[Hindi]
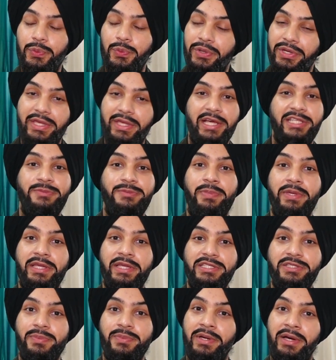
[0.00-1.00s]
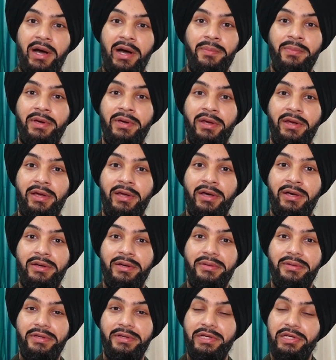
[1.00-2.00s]
उनके एक्सपीरियंस में काम करना
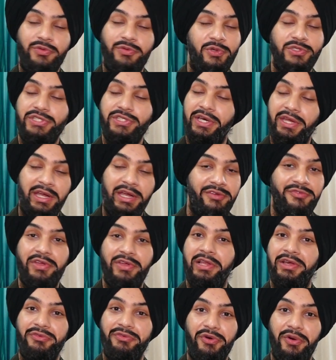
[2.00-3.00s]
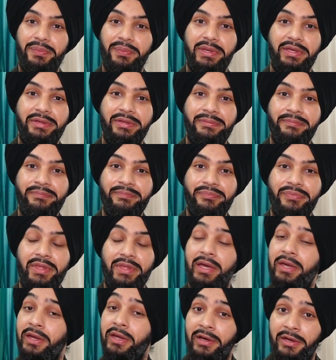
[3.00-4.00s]
इट वॉज़ अ ग्रेट फीलिंग फॉर
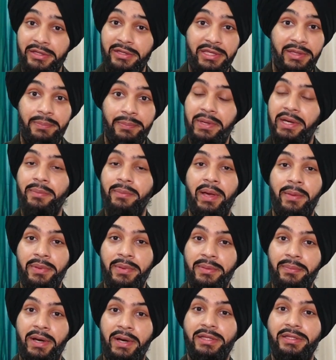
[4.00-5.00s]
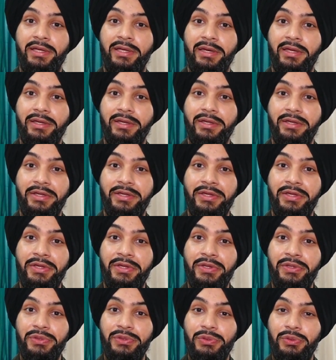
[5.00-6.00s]
मी एंड अगर दीपिका मैम की बात करें
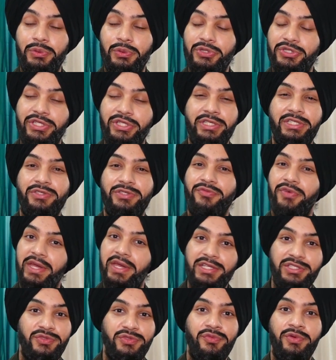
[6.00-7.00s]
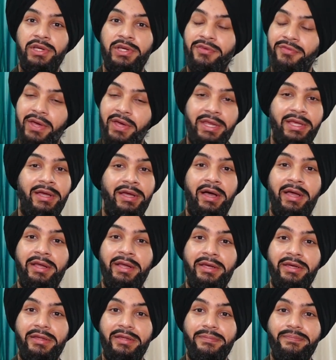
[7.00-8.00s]
तो शी इज़ वेरी स्वीट वेरी
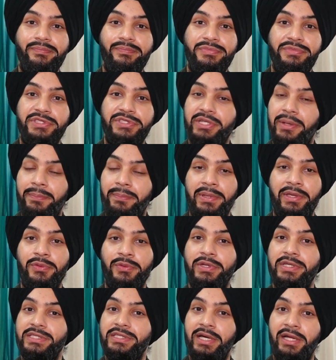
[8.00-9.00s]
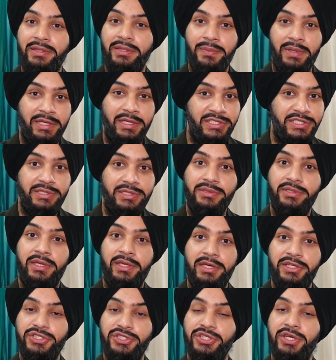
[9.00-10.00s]
काइंड जब भी उनके साथ मैंने
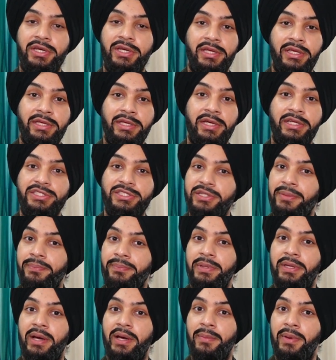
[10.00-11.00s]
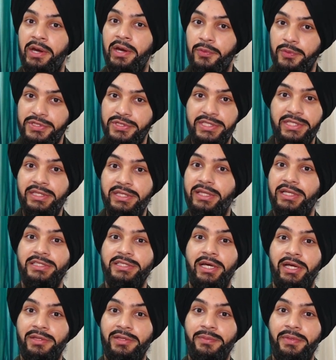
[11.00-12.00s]
स्क्रीन शेयर की या जब भी हमारा कोई सीन था
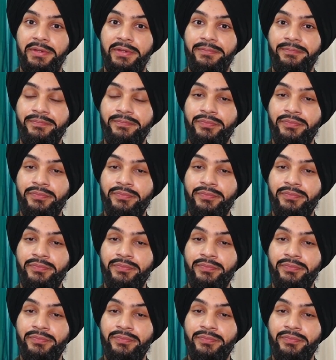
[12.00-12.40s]
साथ में